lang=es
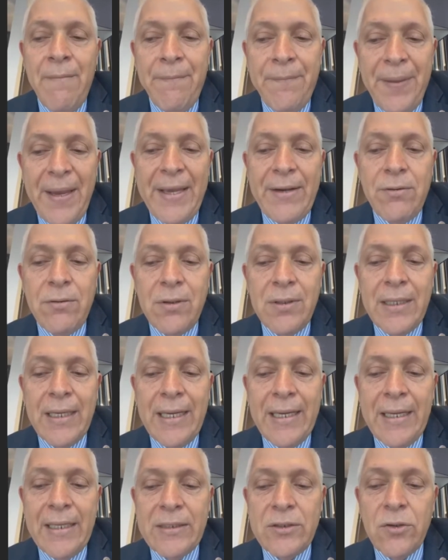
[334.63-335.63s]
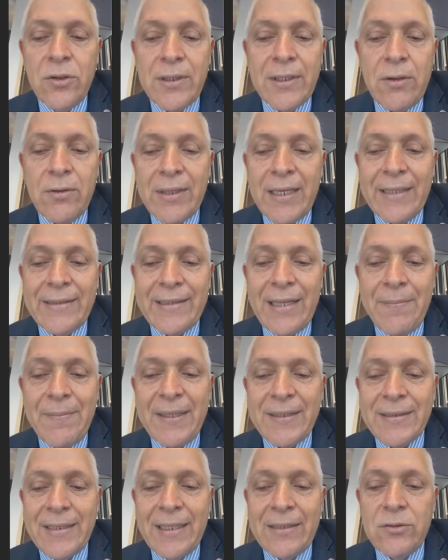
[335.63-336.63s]
pero eh, yo creo que el tema
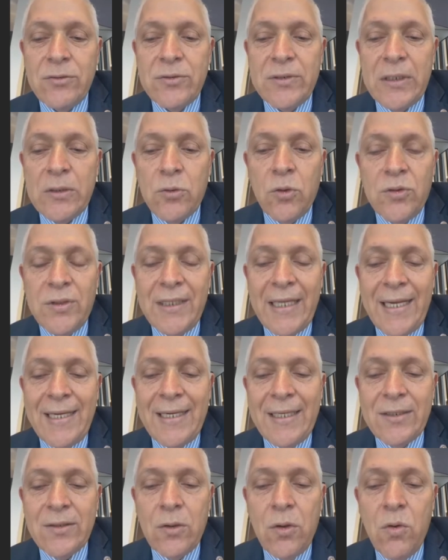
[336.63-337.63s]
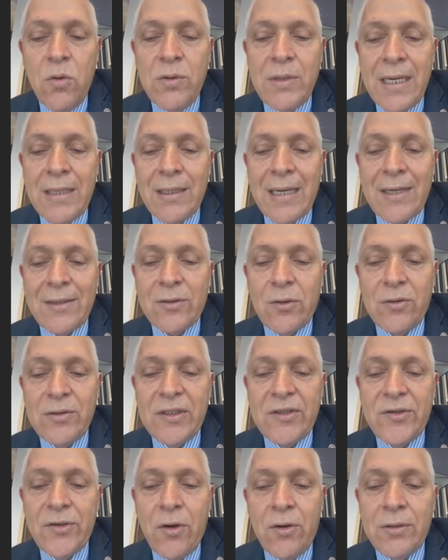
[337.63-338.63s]
es que si tú tienes una
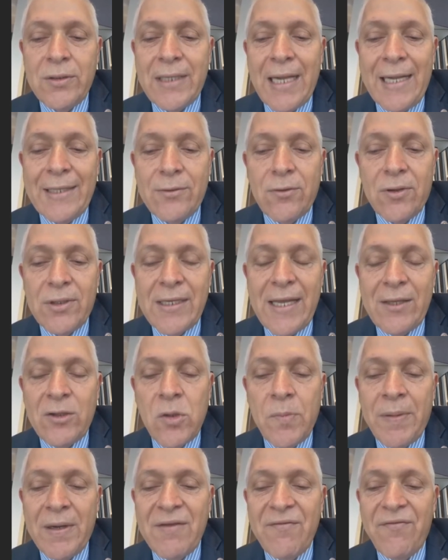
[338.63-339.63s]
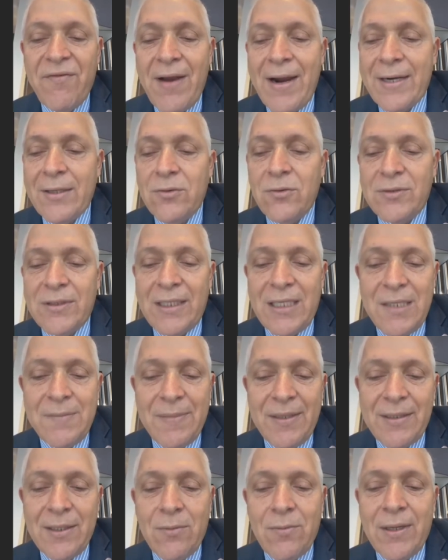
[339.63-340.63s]
condición de alto riesgo para infarto, tienes
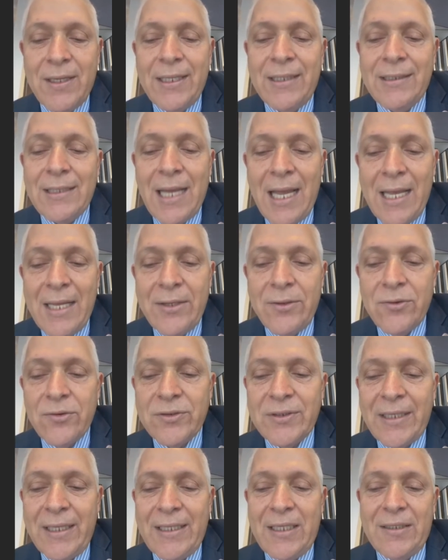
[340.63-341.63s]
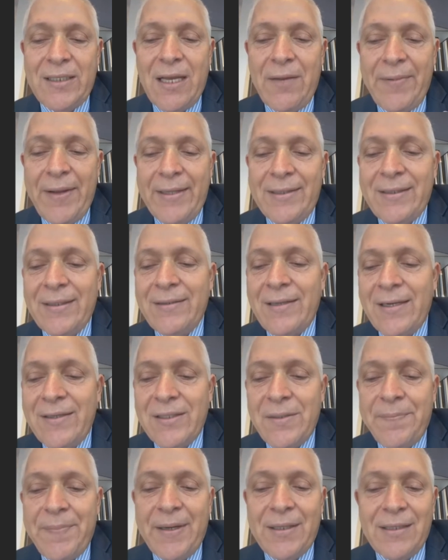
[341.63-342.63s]
más de 40 años, tienes diabetes, eres
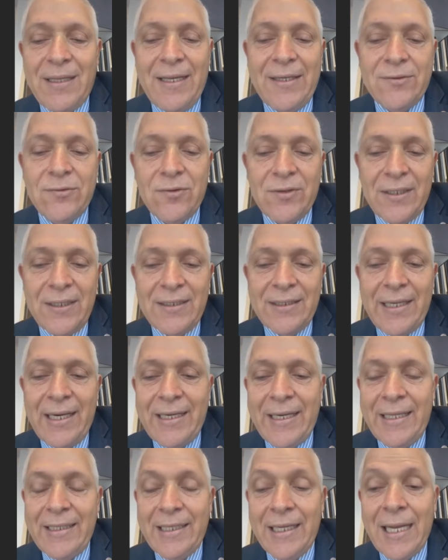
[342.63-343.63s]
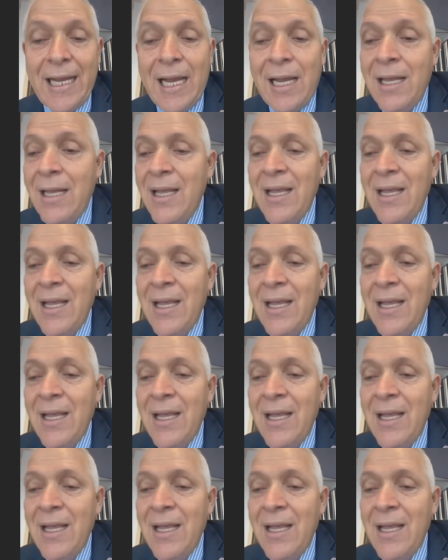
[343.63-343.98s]
hipertenso, tienes genética,